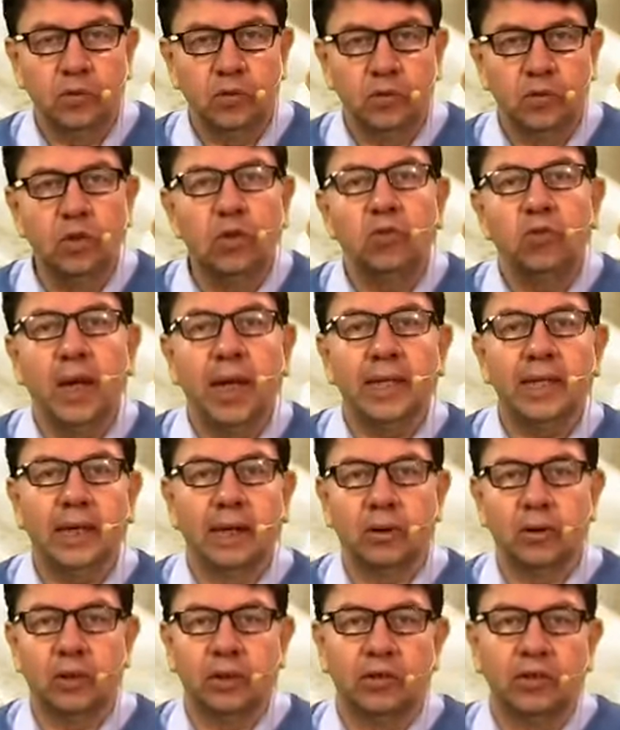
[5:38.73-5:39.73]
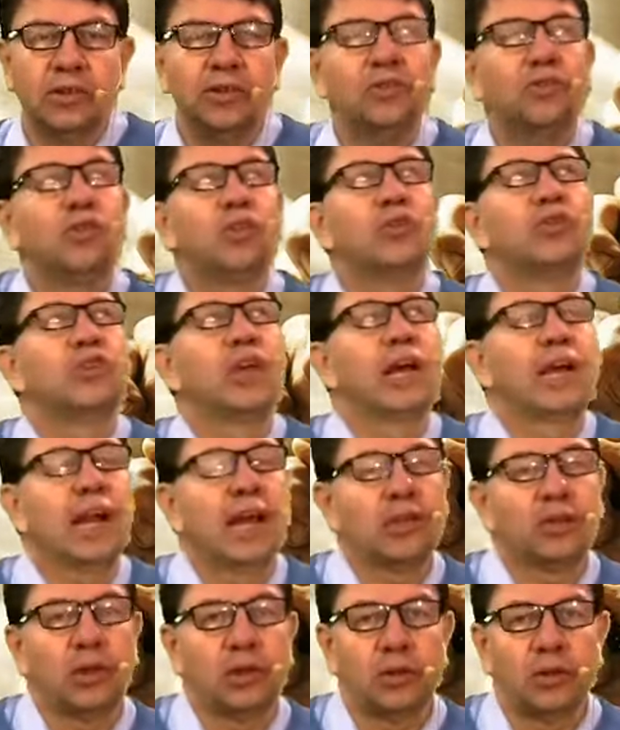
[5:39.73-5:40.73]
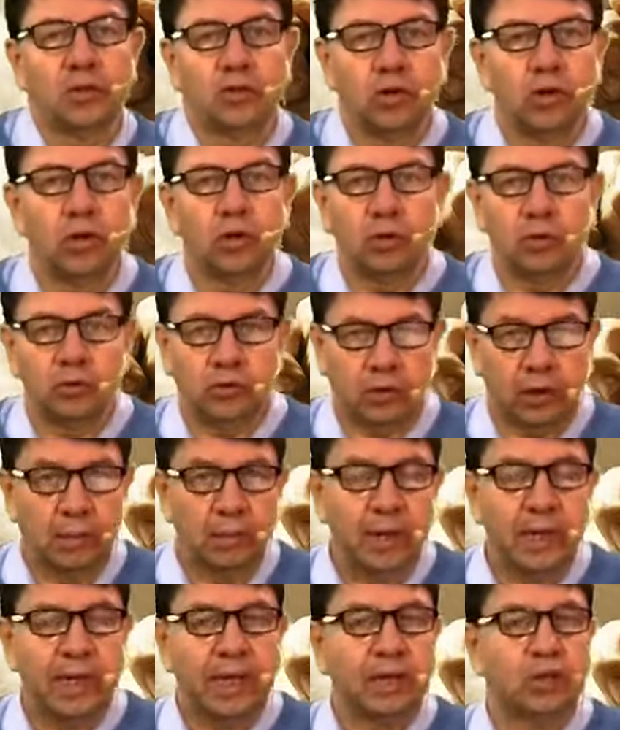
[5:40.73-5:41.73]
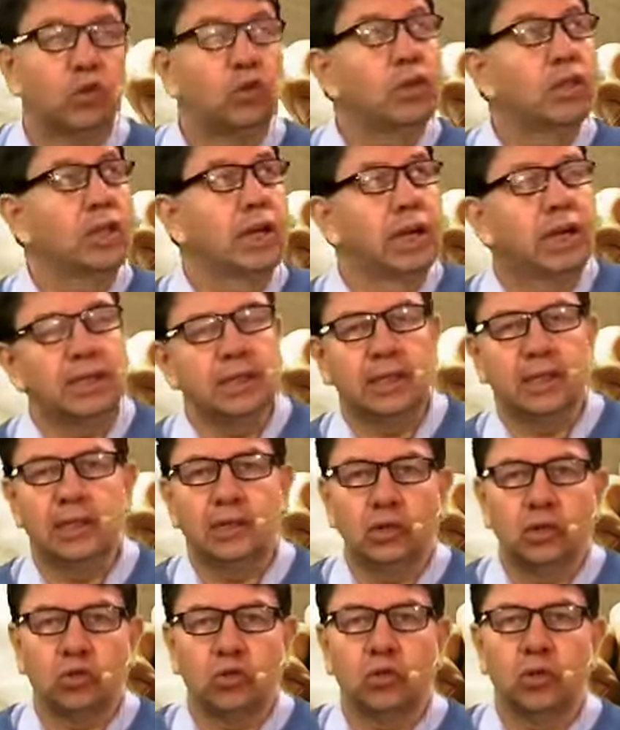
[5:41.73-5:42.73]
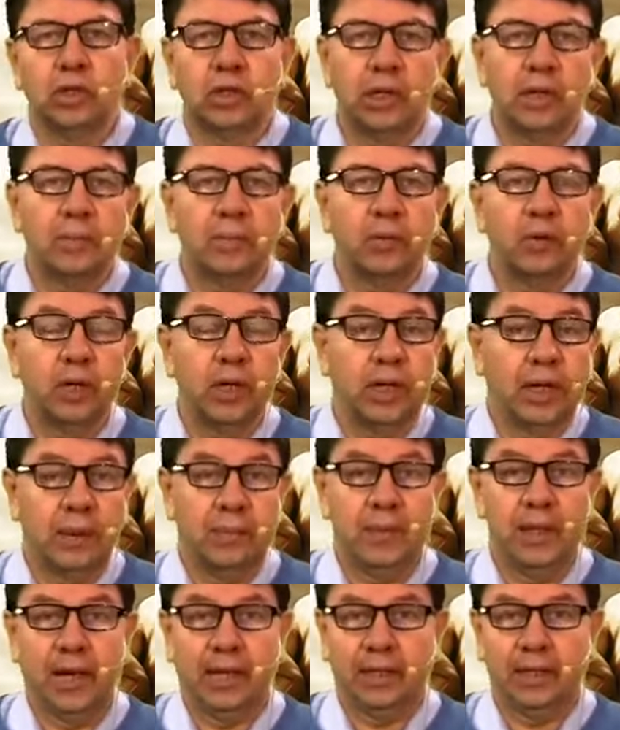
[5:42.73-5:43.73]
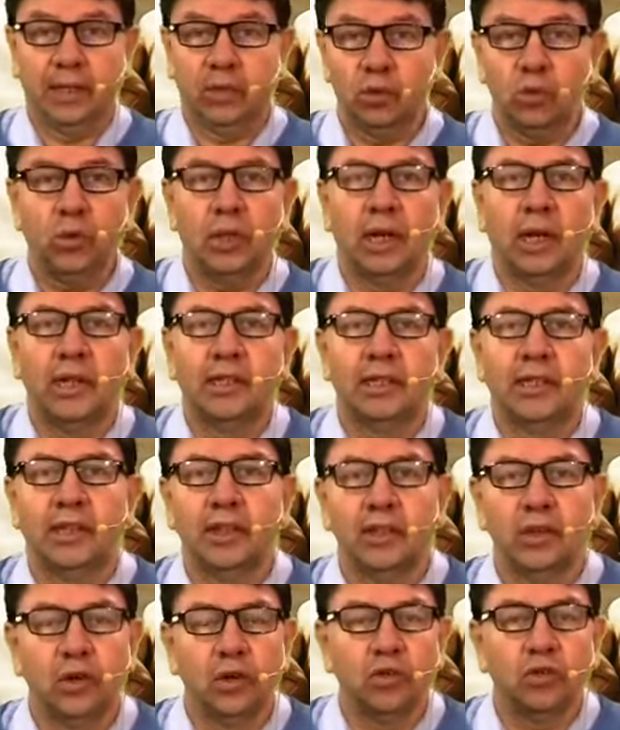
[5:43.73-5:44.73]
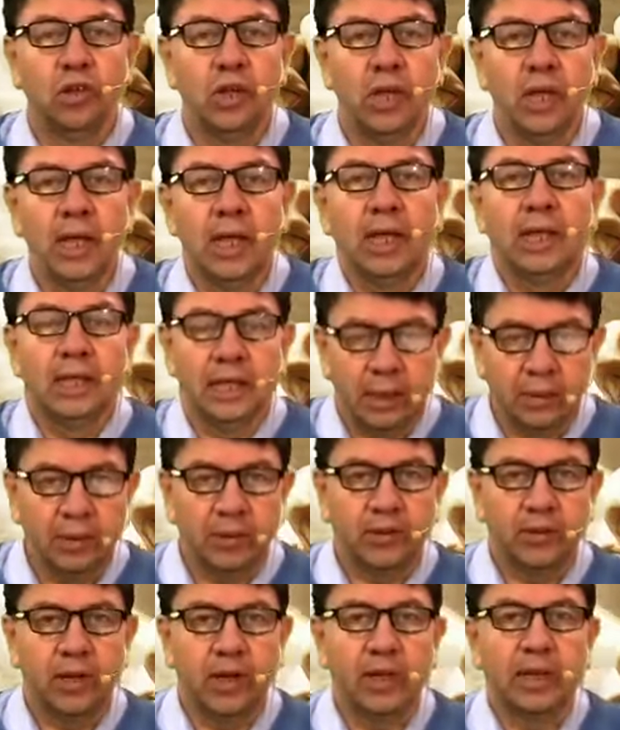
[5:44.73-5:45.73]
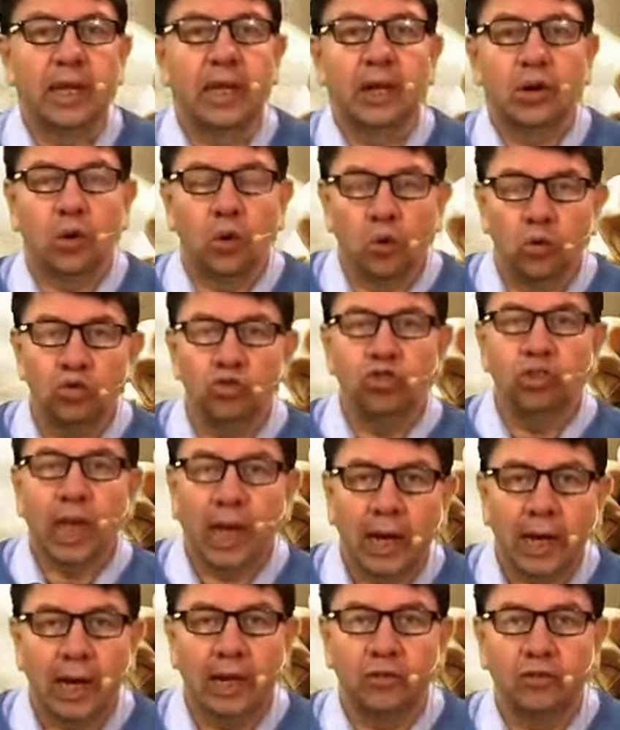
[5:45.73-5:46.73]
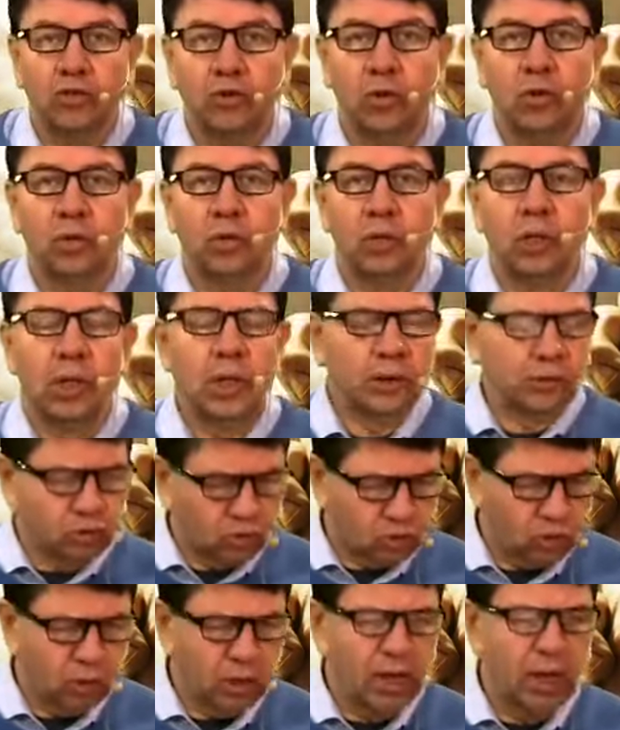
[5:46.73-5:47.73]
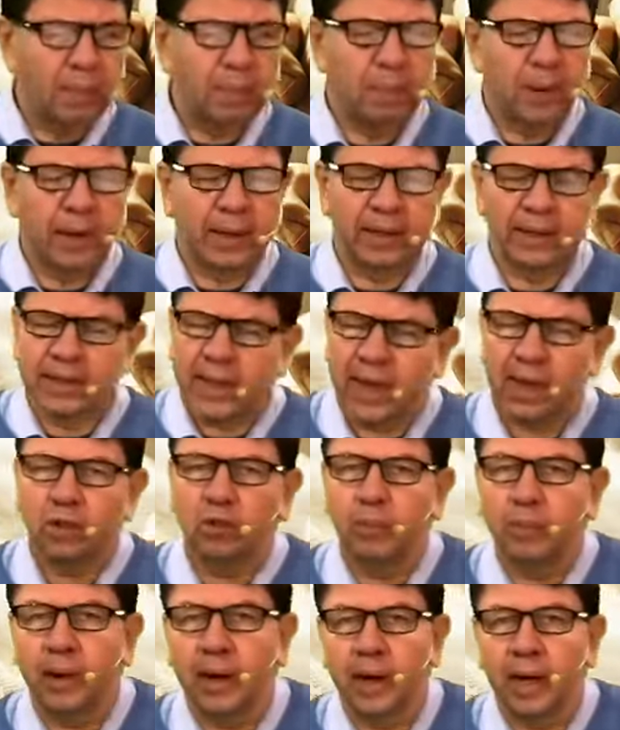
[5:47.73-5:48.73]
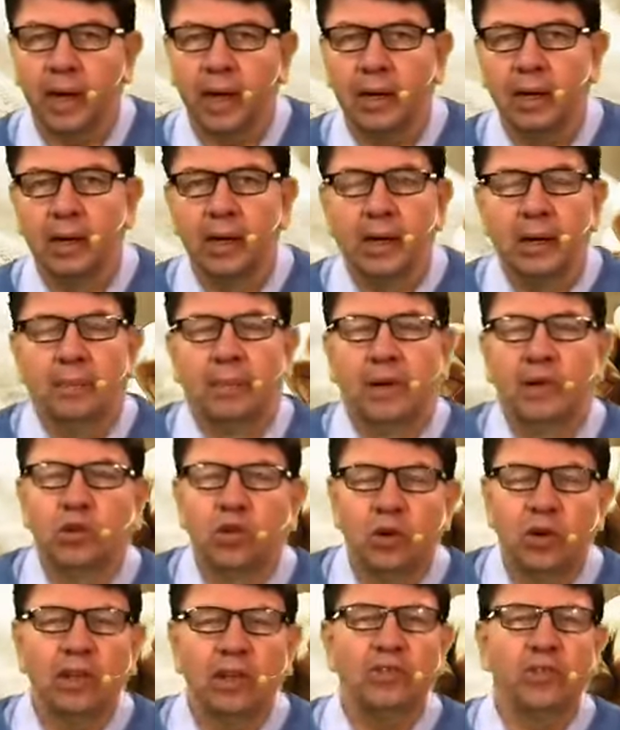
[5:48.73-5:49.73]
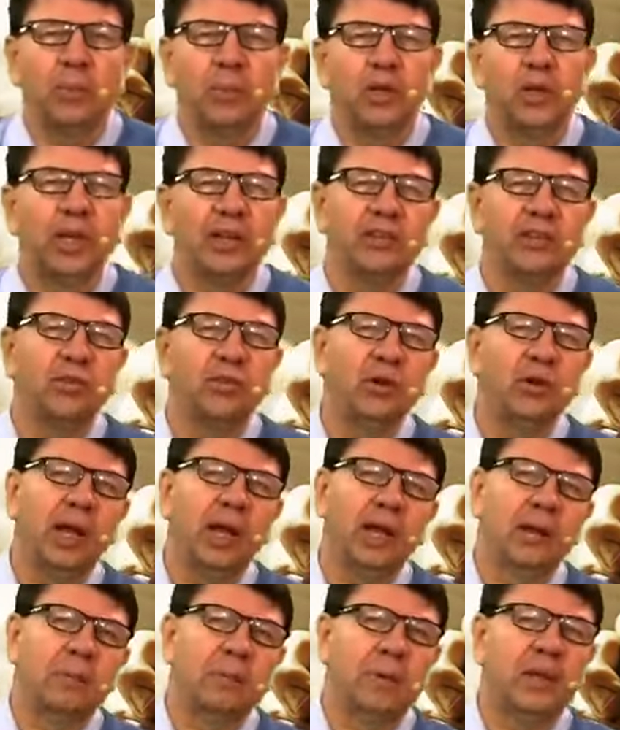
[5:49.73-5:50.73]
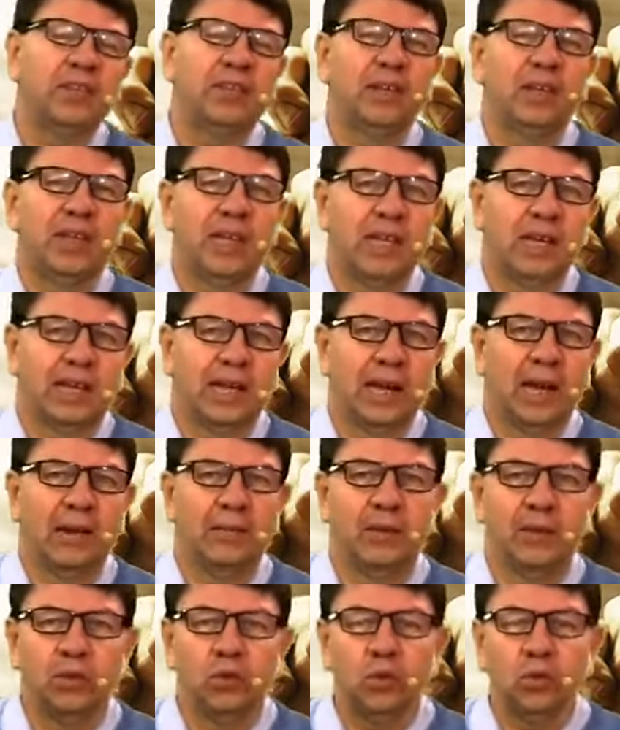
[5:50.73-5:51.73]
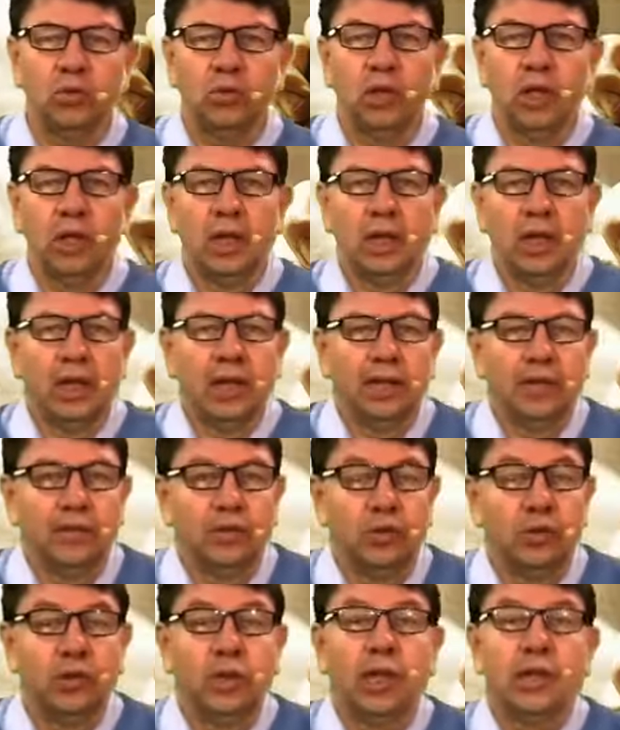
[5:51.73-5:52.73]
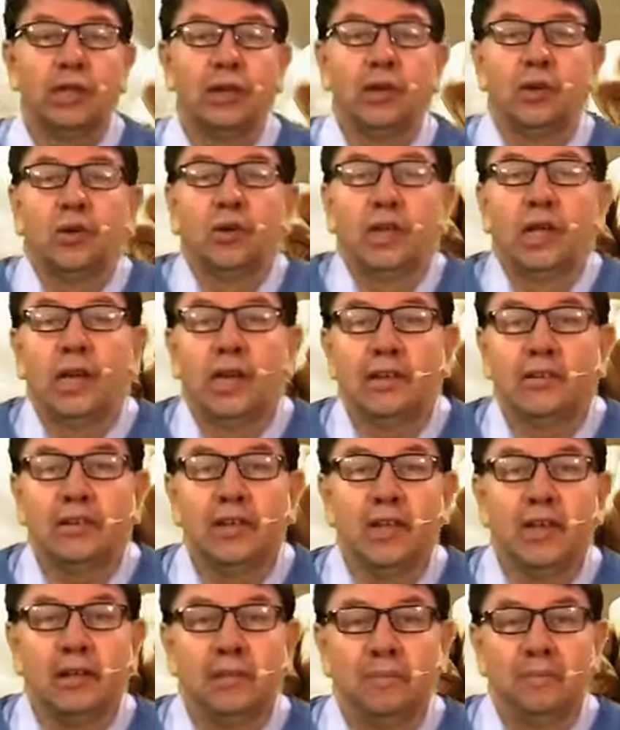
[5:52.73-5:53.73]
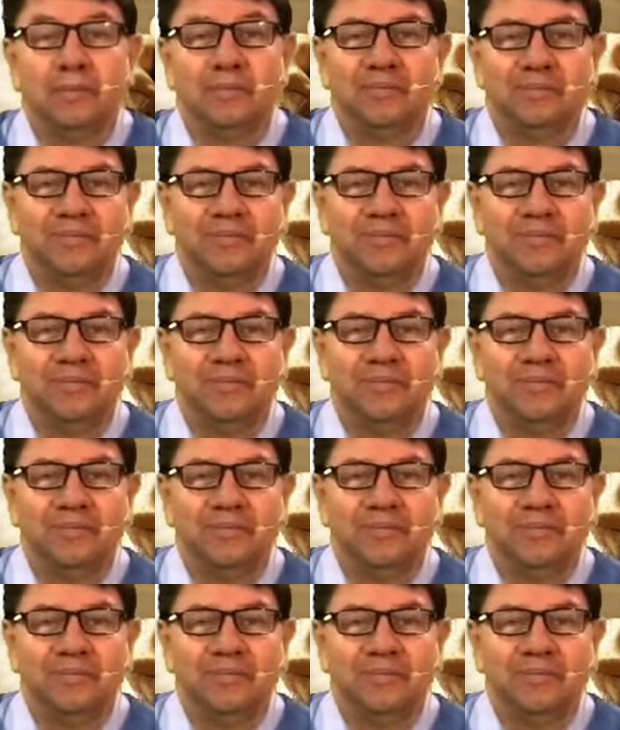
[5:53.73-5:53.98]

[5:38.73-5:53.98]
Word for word: No basta con decir yo soy consagrado a Dios, sino saber que estoy delante de Dios todo el tiempo y que mi actitud delante de Dios debe ser de consagración. Soy apartado para Él. Pastor, eso podría ser una especie de esclavitud. Si usted lo quiere, sí.